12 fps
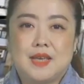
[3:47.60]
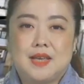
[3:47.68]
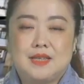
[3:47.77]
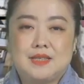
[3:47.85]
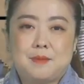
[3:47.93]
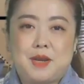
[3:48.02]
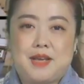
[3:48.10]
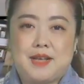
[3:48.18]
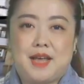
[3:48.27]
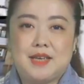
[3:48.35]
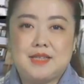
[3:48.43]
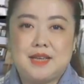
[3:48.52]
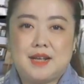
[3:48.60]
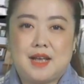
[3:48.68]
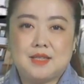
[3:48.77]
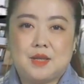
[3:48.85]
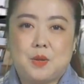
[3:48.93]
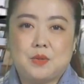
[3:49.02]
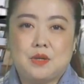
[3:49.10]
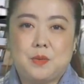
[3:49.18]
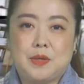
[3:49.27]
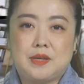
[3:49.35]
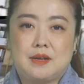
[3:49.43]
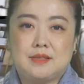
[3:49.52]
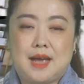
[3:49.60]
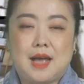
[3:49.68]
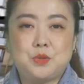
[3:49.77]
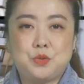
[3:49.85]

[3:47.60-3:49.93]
下面来看一下 Costco 特惠的家居